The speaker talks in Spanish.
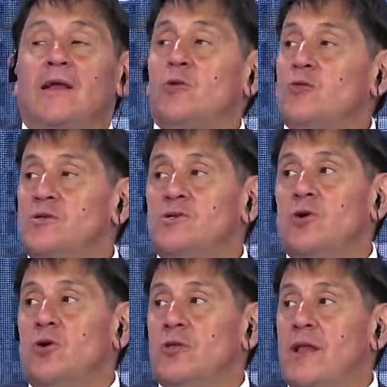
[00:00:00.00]
juicio
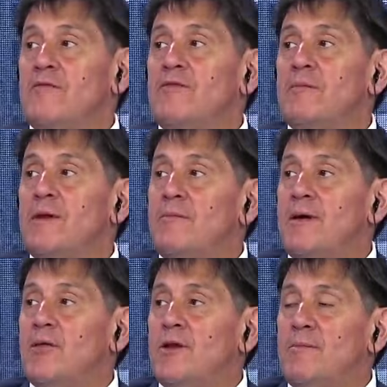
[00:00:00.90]
de la enfermera de
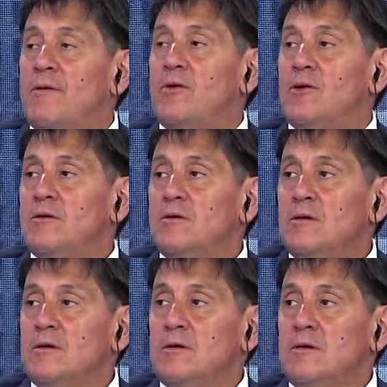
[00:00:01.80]
Maradona. Muy bien,
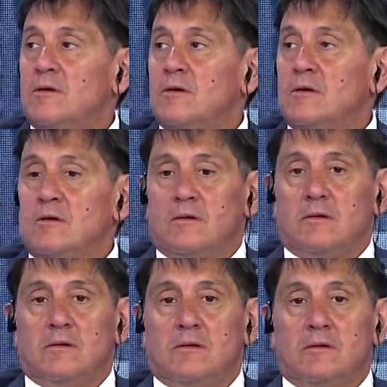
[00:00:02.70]
contame, contame estas
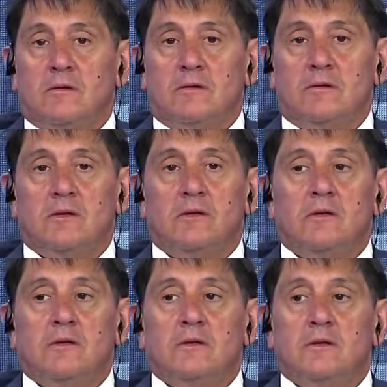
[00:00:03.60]
novedades, lo
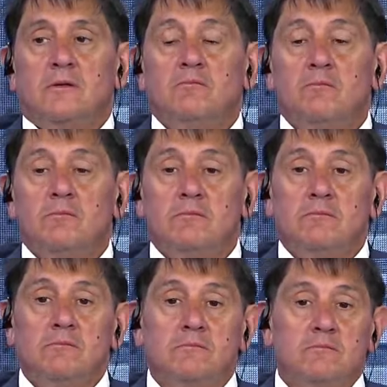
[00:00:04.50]
último, lo último que
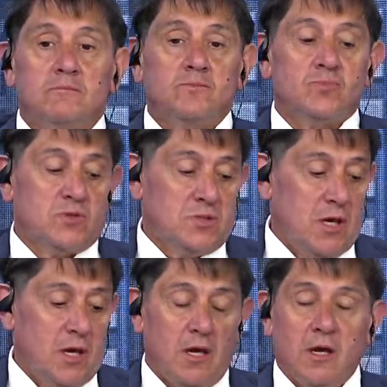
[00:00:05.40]
tengas, que cómo te
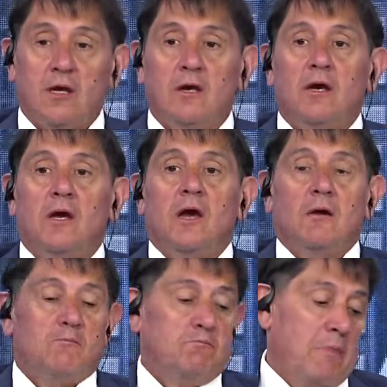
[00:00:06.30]
fue.
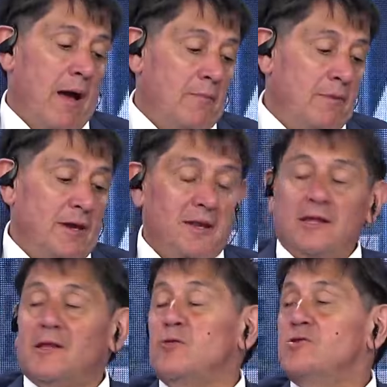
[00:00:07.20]
A mí en este
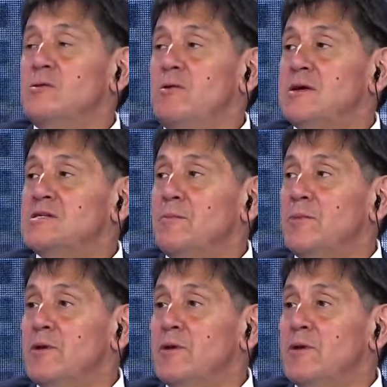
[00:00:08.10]
juicio me va siempre